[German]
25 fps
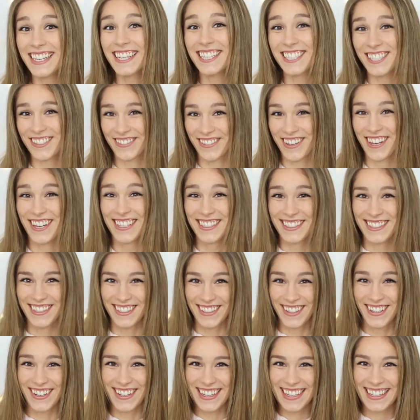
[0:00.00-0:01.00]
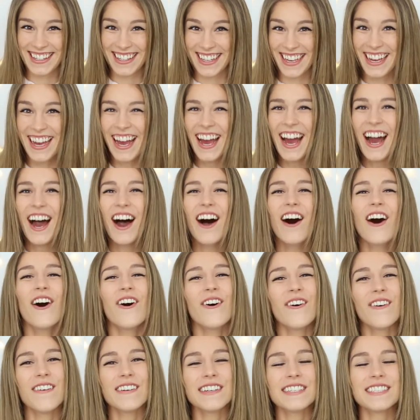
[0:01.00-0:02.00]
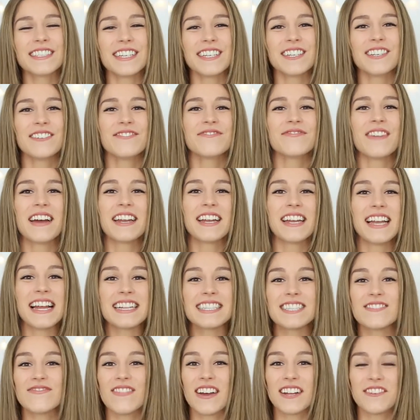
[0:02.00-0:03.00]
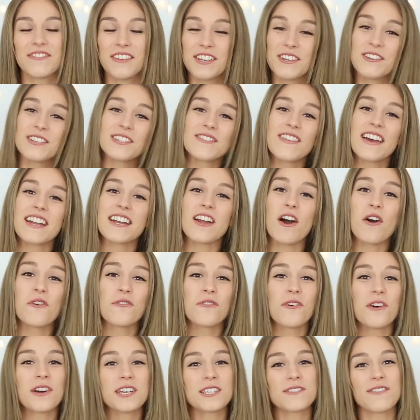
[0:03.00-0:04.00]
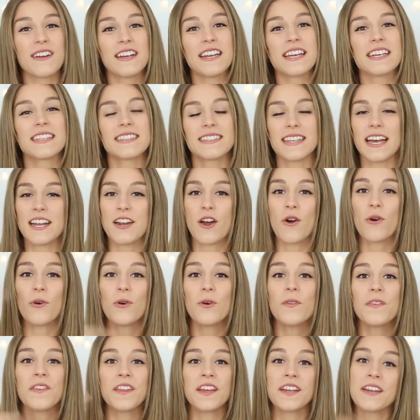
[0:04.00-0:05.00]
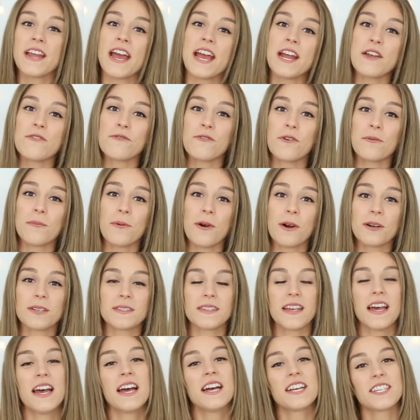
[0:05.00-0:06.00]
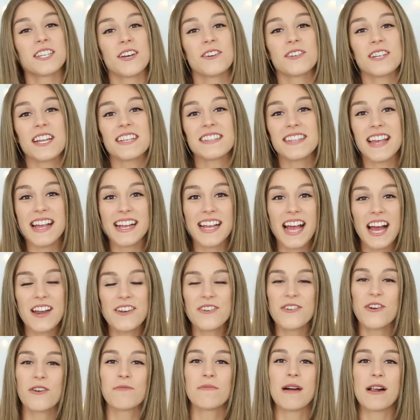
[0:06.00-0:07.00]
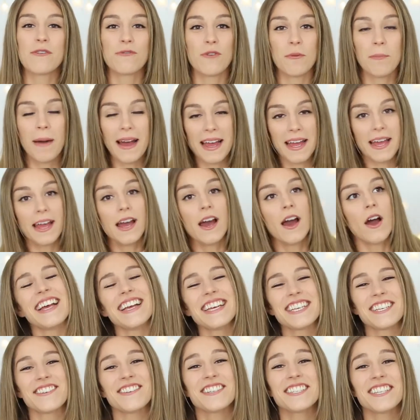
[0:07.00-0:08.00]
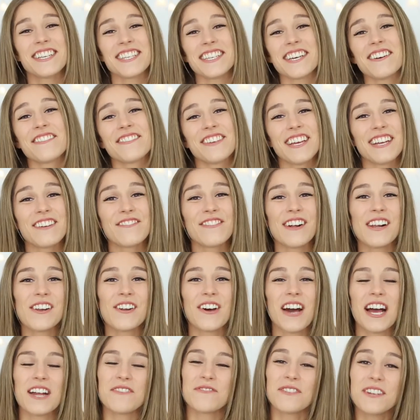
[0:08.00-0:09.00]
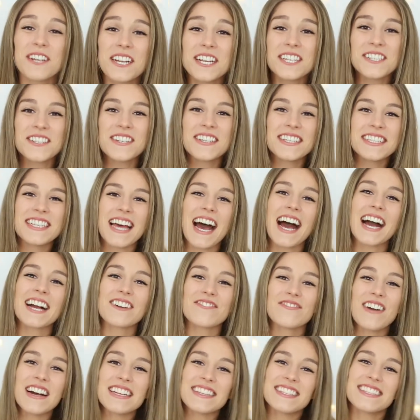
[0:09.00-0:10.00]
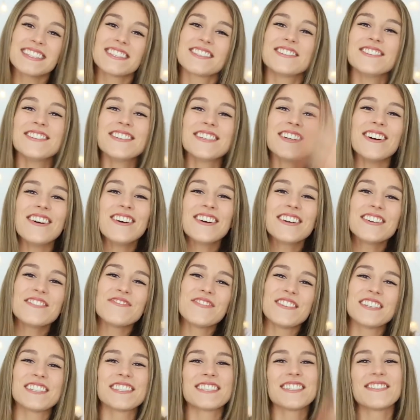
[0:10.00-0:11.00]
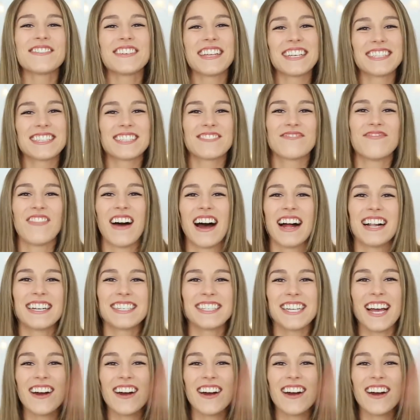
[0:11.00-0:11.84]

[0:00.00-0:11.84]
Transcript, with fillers: ich schwör's euch. Und ähm, meine letzten beiden Videos werden auch für euch verlinkt sein, auch unten in der Infobox. Schaut da sehr gerne nochmal vorbei. Ich wünsche euch auf jeden Fall noch einen wunderschönen Tag, macht es gut und bis zum nächsten Mal.